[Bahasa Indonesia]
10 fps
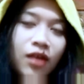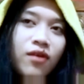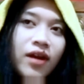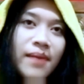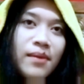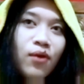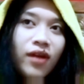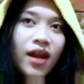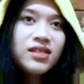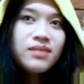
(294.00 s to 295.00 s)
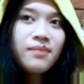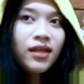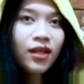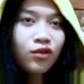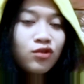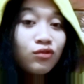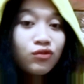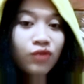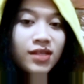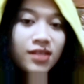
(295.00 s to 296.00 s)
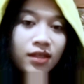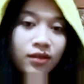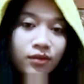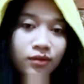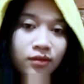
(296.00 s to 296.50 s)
tau karena emang udah lazim aja terus lucu aja gitu.